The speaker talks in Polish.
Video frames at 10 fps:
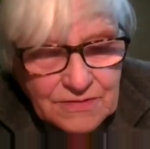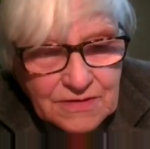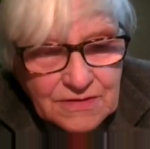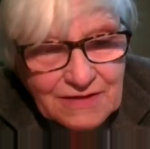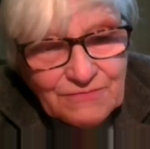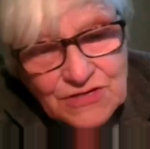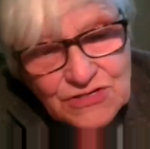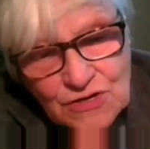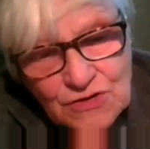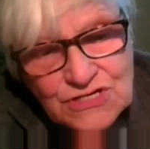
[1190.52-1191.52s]

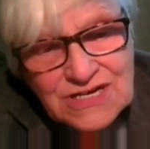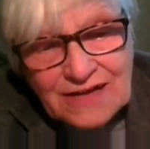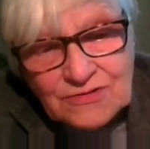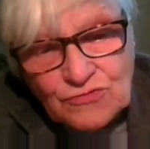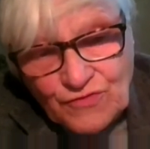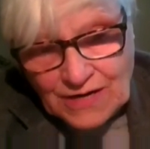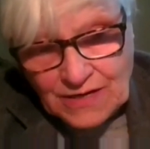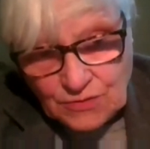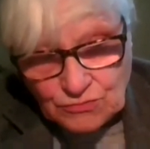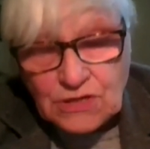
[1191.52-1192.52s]
Interesuje mnie jeszcze
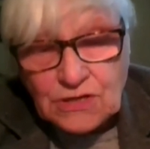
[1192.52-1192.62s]
jedno.